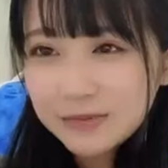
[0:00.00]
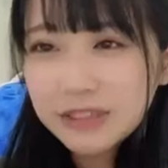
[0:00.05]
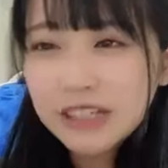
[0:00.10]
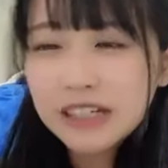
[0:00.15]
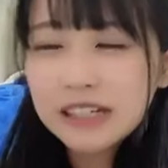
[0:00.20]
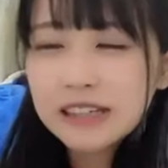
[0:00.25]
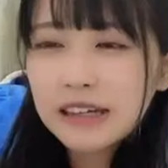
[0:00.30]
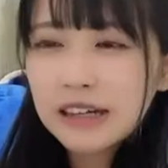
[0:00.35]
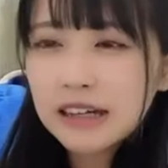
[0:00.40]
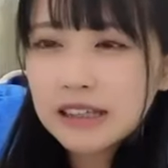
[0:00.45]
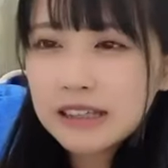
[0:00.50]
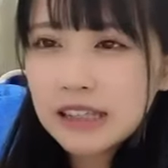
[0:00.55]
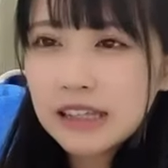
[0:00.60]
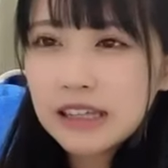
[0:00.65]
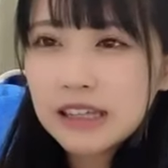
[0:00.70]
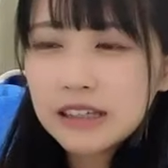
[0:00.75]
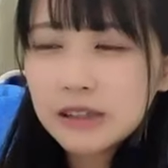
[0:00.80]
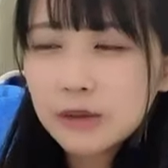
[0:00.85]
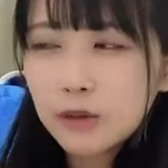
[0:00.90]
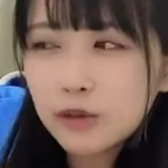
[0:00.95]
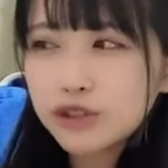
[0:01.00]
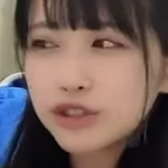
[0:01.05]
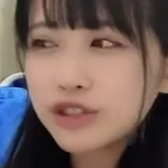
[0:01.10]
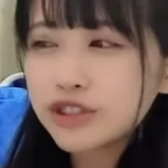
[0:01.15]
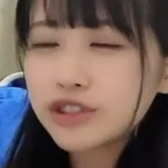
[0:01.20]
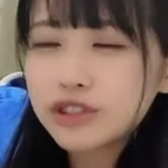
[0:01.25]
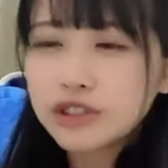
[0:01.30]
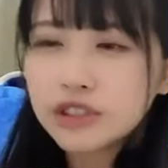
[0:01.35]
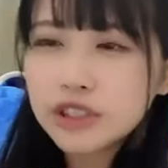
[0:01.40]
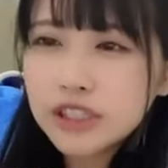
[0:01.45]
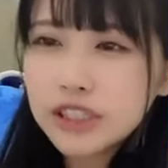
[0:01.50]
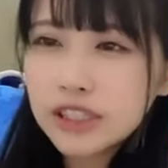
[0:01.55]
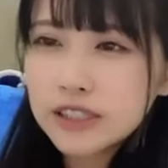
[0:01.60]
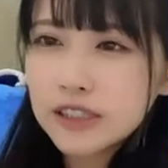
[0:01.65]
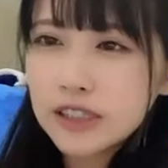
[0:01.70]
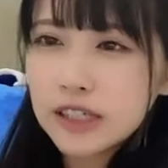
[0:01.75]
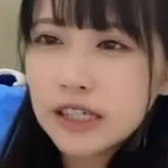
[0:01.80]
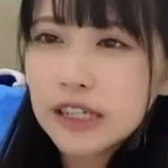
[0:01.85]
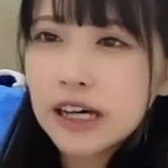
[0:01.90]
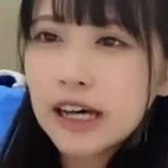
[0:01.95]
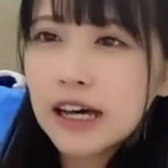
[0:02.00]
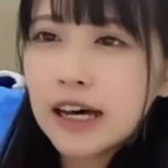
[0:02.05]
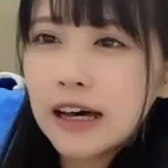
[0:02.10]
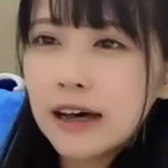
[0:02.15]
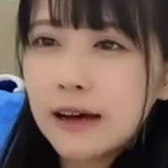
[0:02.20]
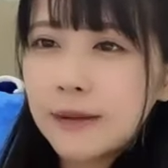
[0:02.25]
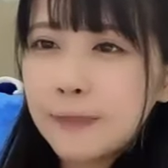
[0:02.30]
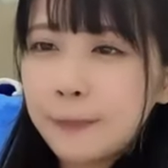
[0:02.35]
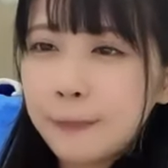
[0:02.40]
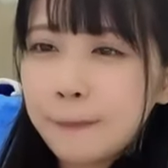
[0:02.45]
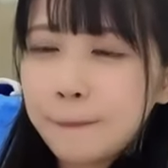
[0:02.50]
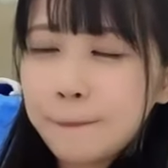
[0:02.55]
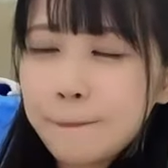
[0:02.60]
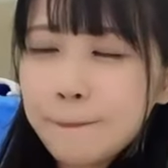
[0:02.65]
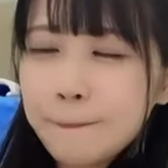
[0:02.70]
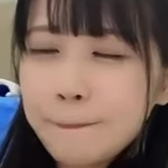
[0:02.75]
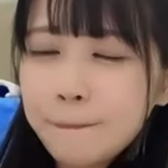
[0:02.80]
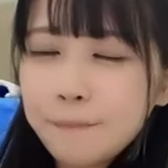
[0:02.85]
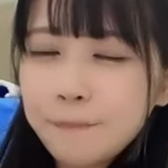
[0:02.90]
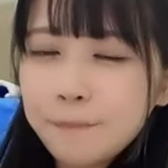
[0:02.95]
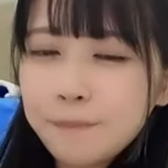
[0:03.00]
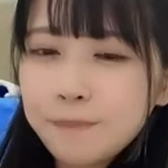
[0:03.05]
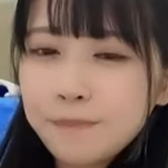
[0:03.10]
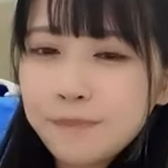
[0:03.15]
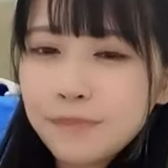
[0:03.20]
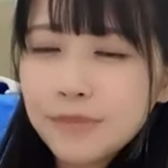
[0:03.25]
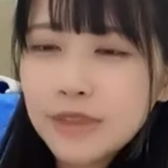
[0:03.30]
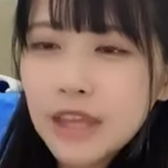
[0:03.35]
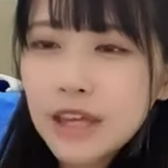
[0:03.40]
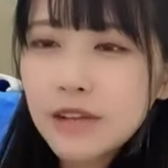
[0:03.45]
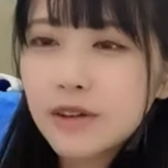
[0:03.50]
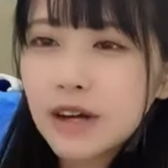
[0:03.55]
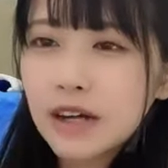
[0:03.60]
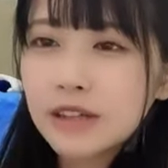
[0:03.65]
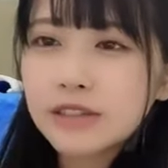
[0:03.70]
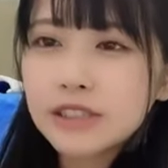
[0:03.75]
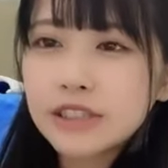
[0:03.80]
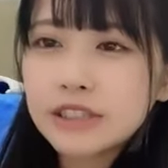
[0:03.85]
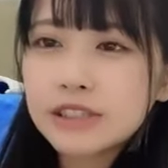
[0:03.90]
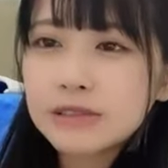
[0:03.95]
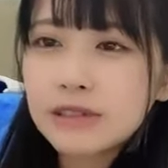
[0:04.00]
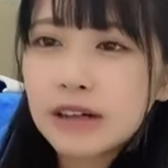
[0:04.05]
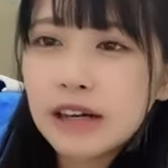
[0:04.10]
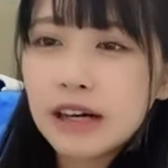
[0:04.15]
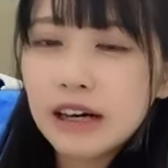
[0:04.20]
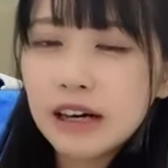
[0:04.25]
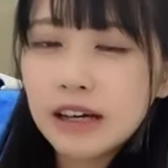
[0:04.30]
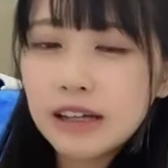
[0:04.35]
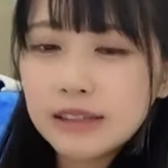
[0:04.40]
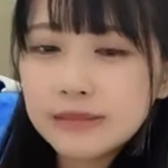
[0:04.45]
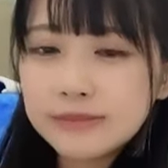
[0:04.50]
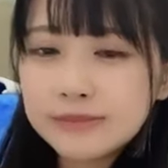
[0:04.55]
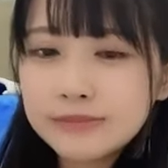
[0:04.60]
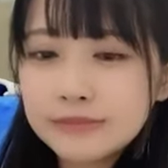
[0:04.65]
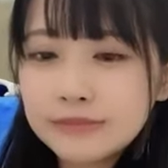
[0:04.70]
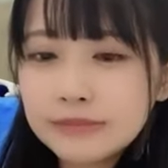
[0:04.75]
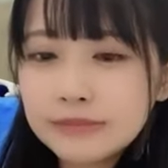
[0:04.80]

もうなかなかね50種類あるから出る確率は